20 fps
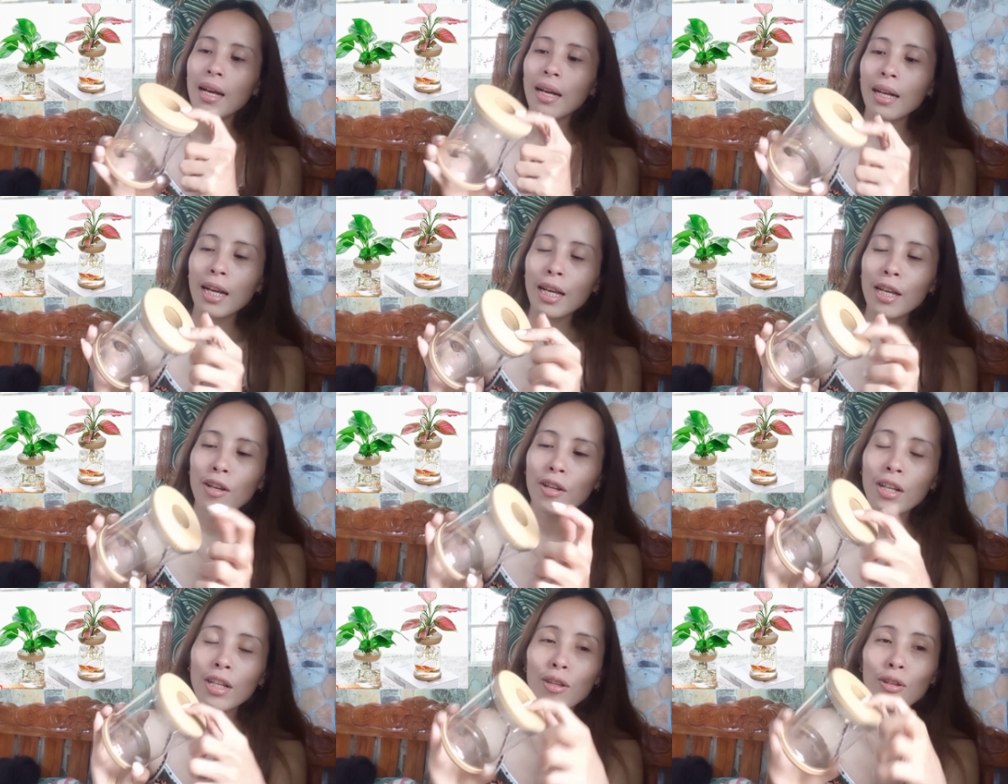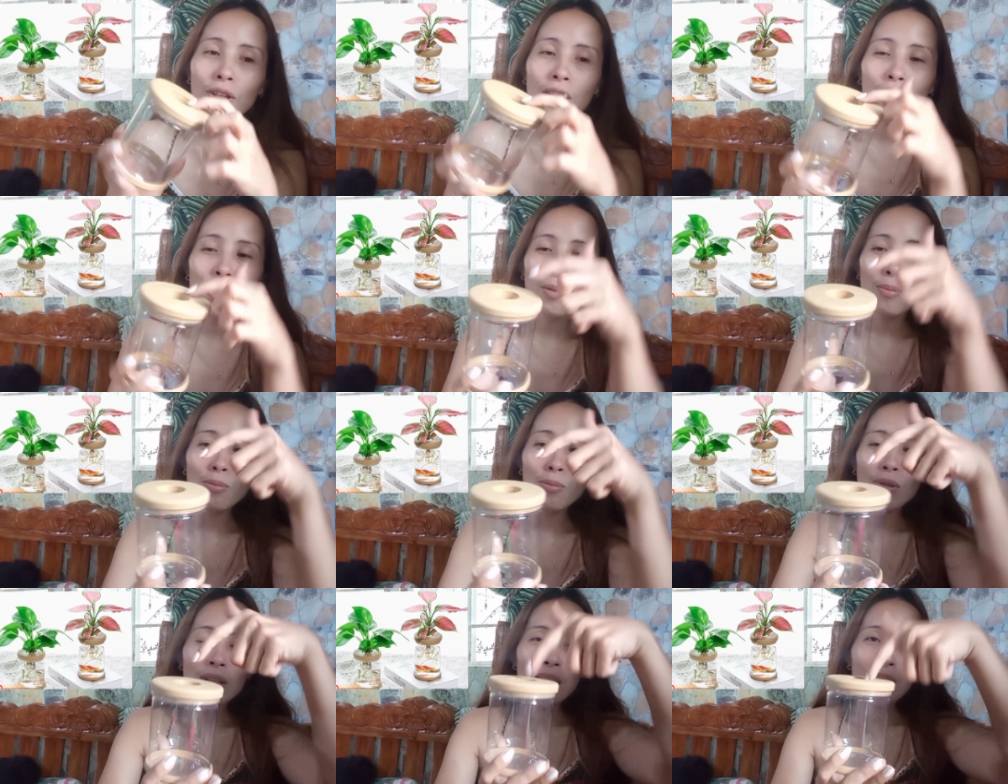Ngayon ito, dito,
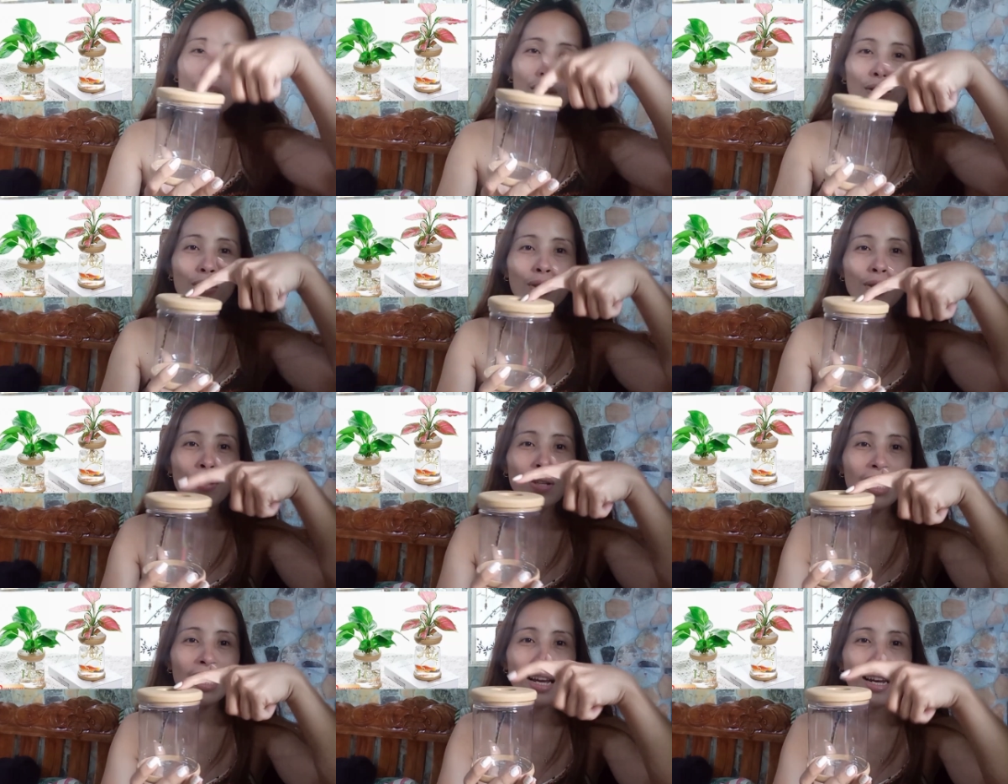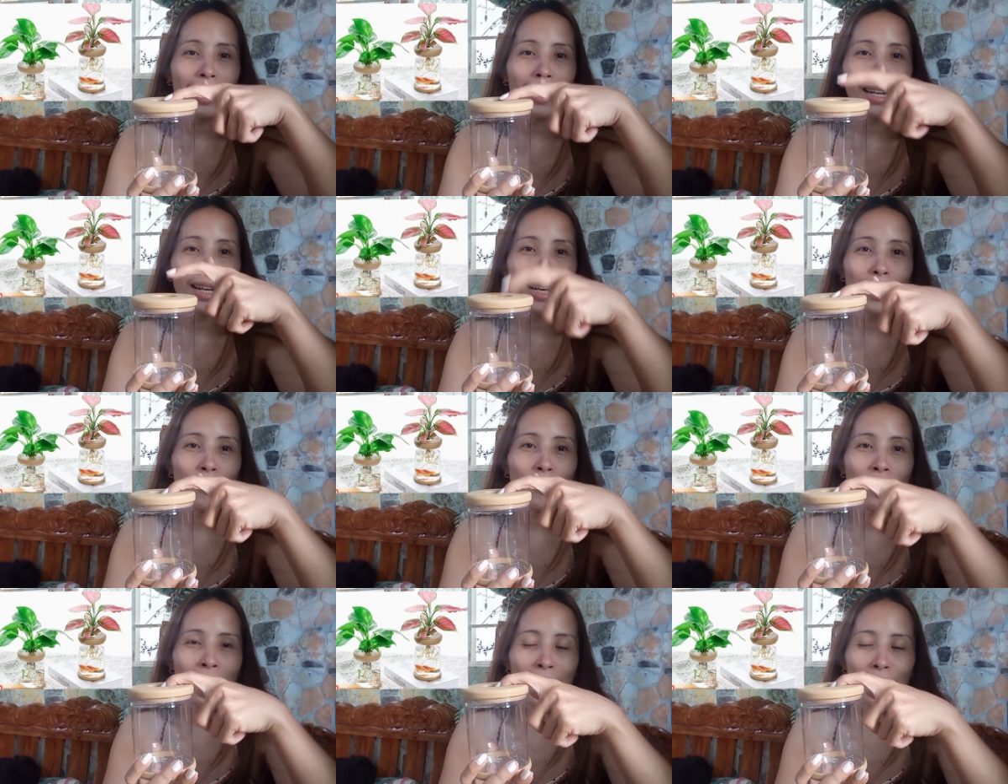dito niya nilalagay
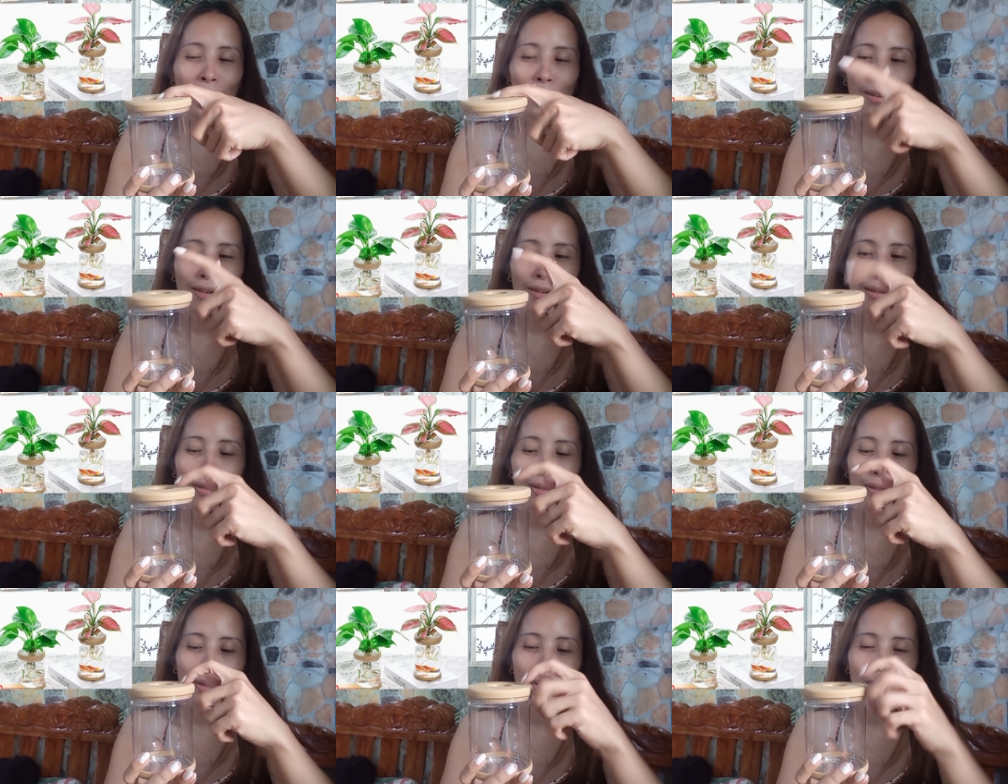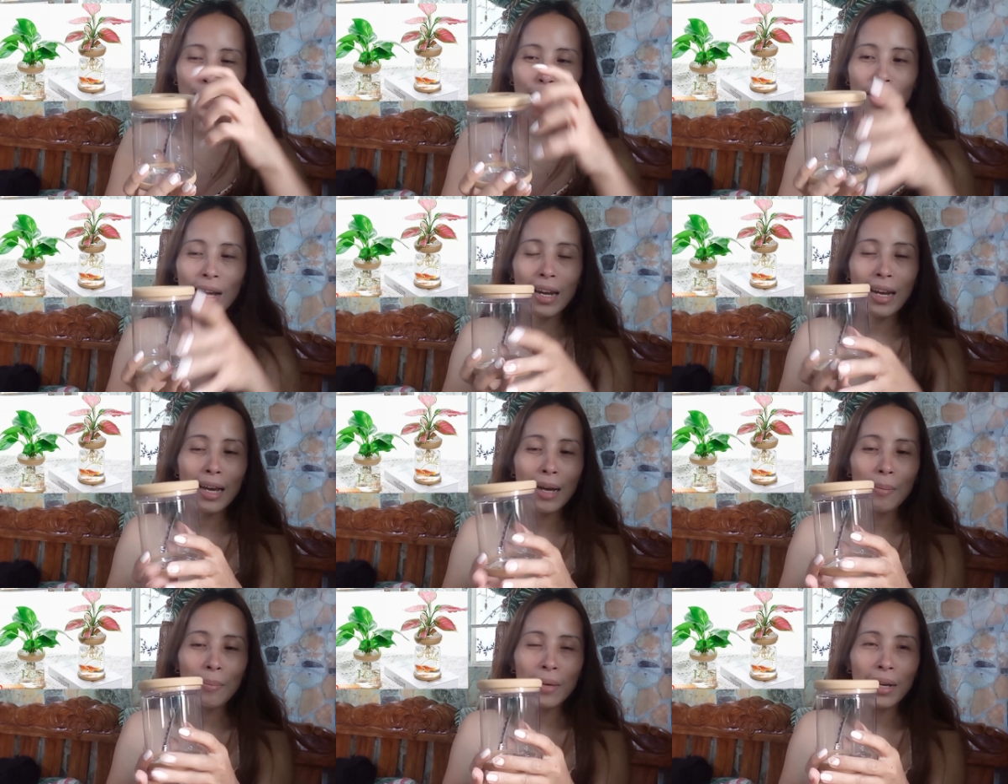yung ano, yung
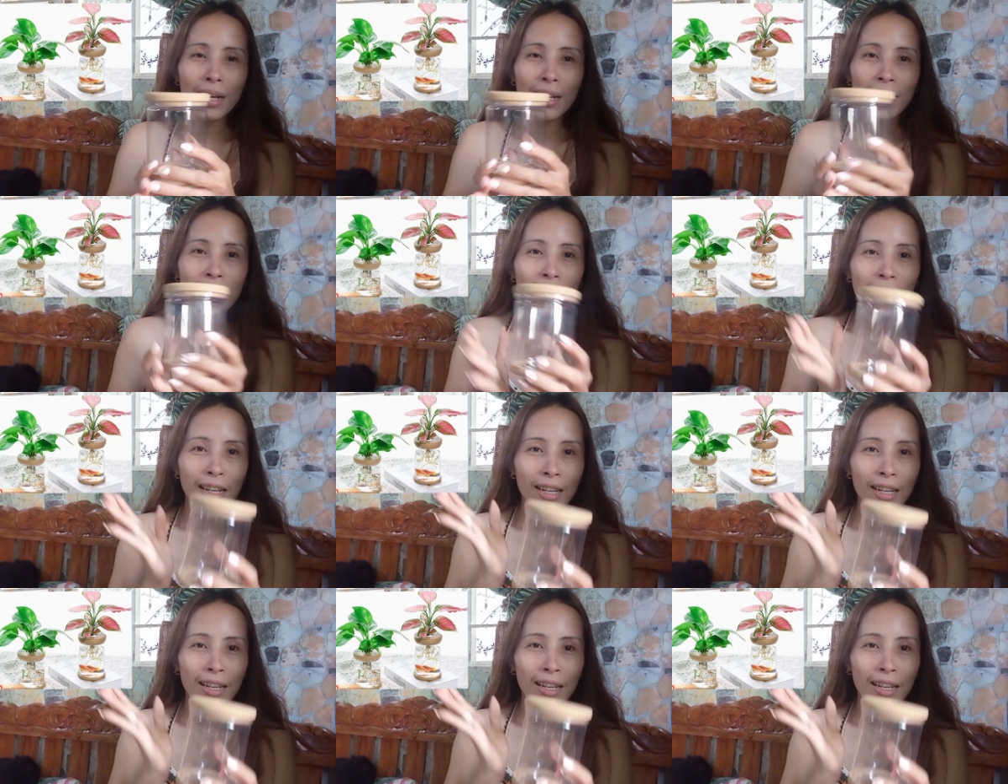halaman.